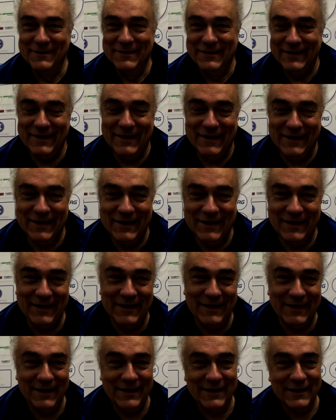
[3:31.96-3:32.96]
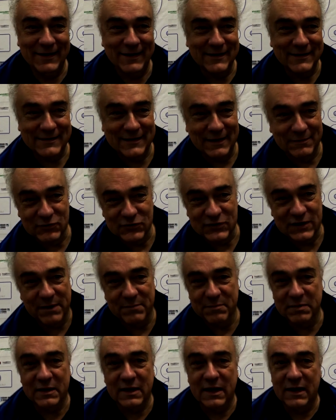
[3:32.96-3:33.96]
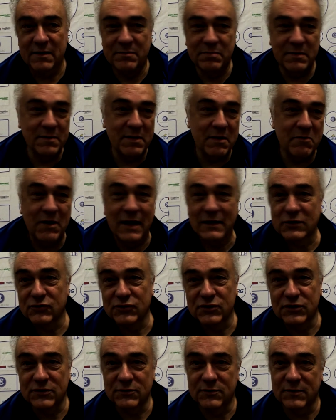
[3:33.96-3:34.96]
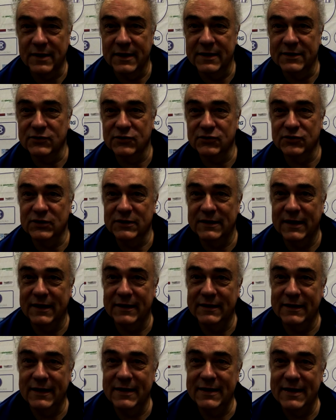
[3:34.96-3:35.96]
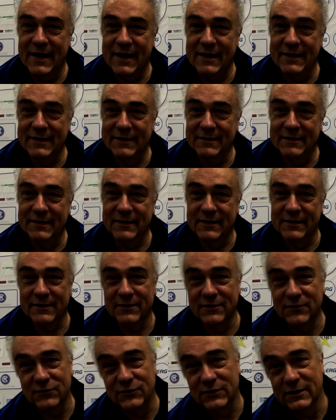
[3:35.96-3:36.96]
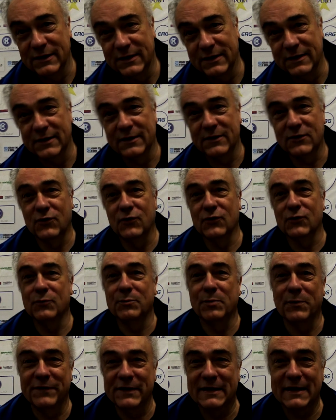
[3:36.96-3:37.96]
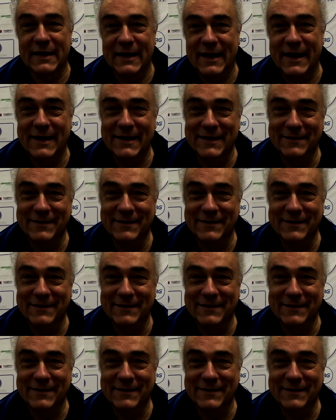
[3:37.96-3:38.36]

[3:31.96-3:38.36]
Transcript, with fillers: e siamo sempre tra le prime 4-5 società italiane col, col gruppo veterani.